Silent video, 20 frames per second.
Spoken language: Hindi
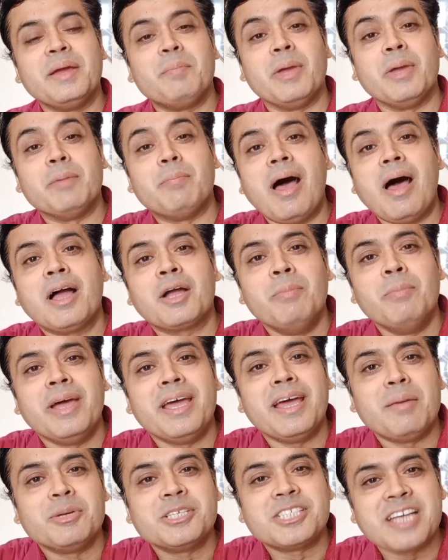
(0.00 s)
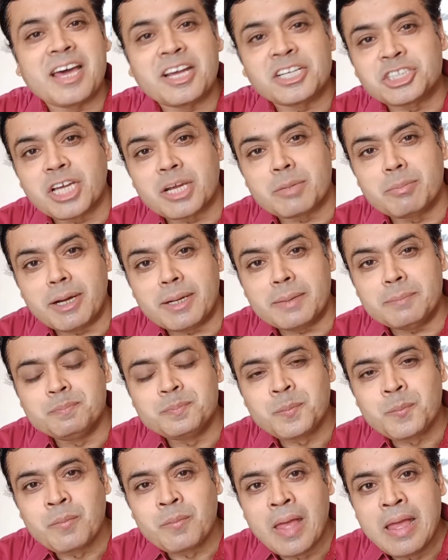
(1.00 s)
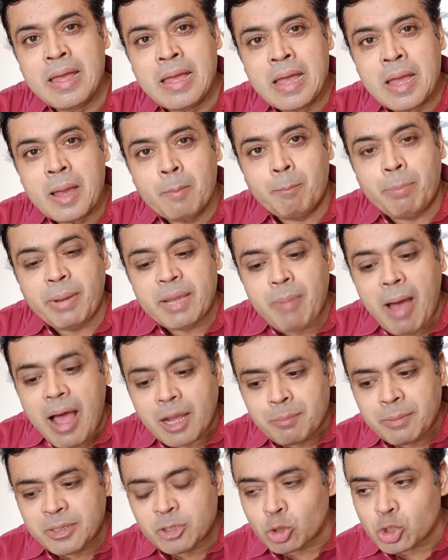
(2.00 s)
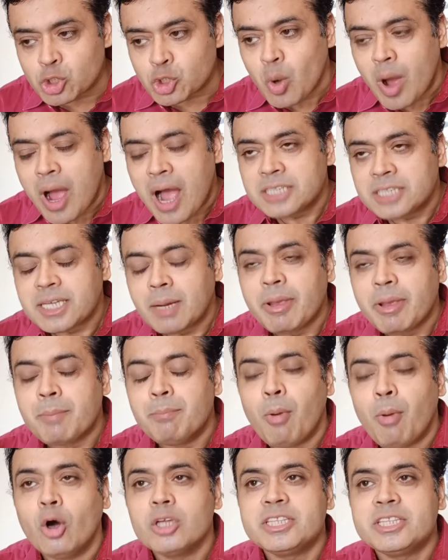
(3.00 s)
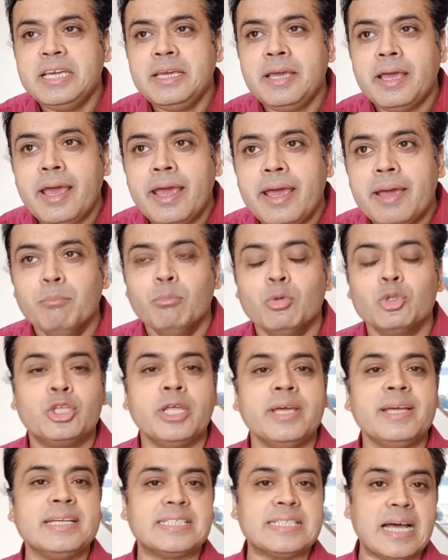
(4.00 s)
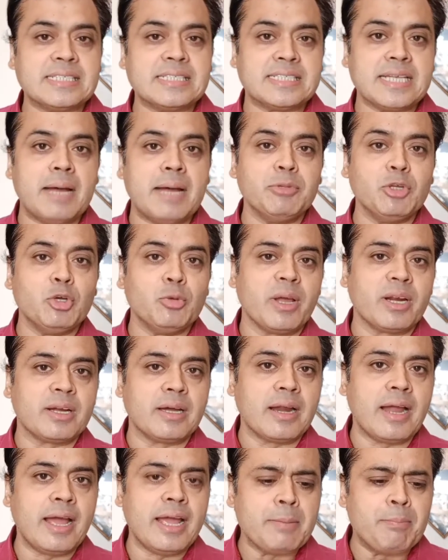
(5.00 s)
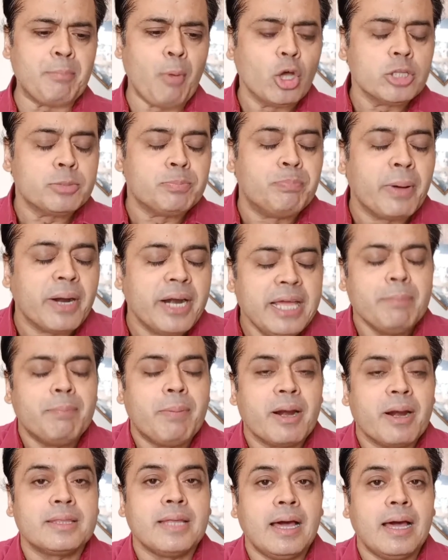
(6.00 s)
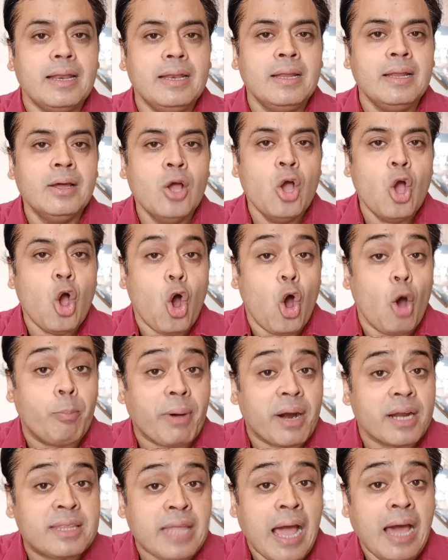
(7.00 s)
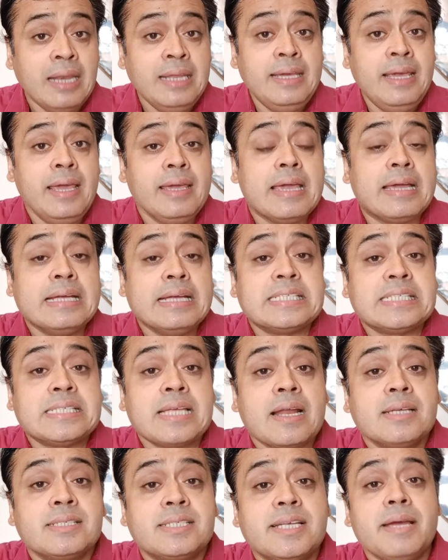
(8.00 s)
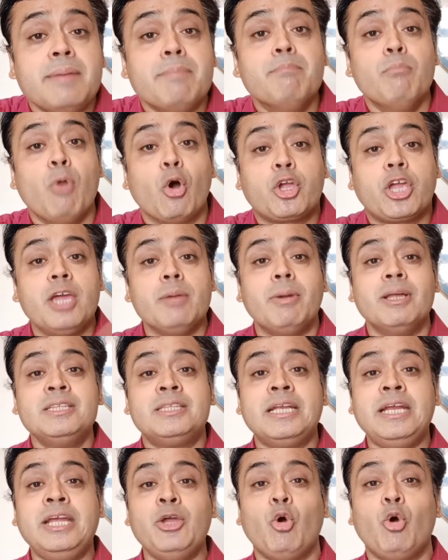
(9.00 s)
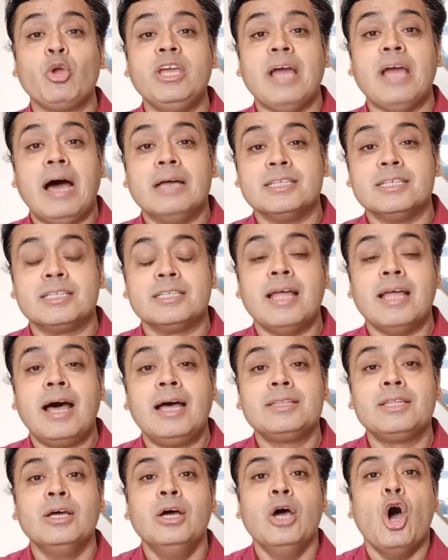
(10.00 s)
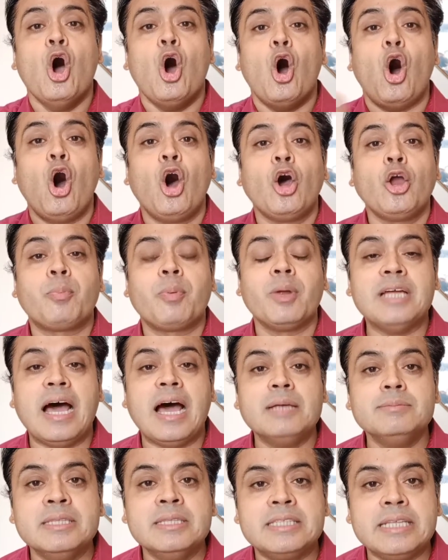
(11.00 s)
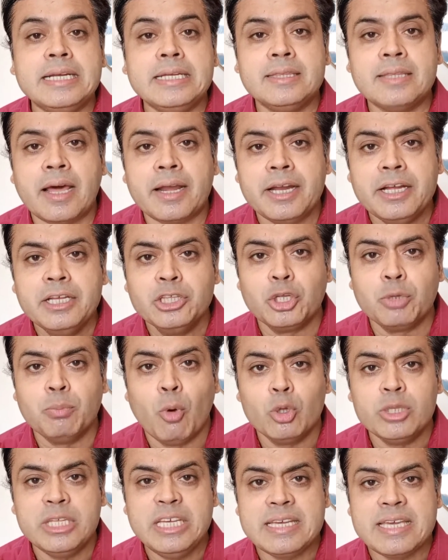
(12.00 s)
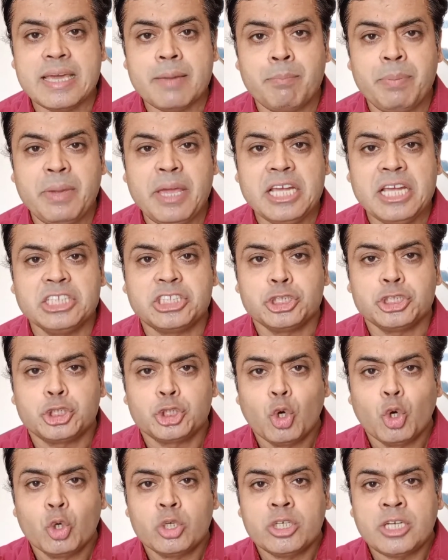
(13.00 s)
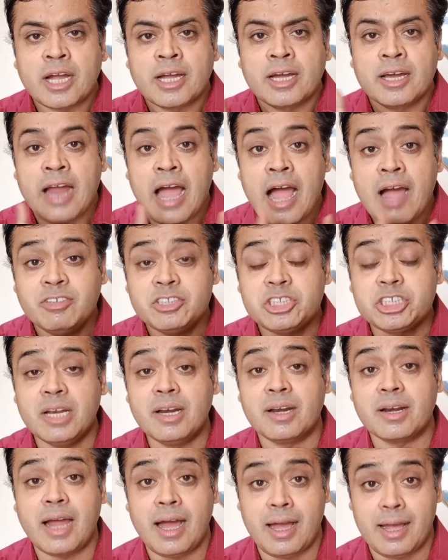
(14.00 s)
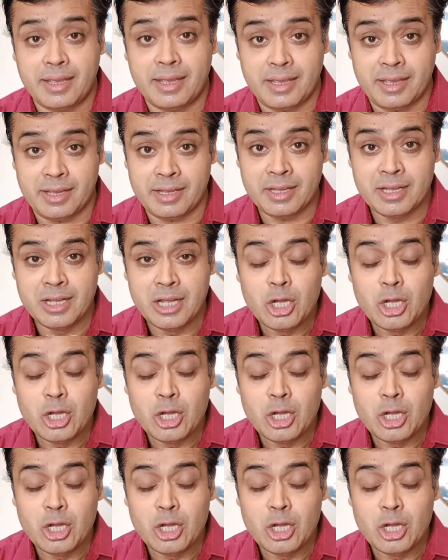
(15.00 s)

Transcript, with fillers: रहे बेबाक मैं अभिसार शर्मा बेबाक में दोस्तों आज हम एक बहुत ही अहम मुद्दे के साथ सामने उभर कर आए एक बहुत बड़ी पड़ताल और पड़ताल ये कि किस तरह से मुख्यमंत्री योगी आदित्यनाथ और प्रधानमंत्री नरेंद्र मोदी के बीच जो टकराव चल रहा है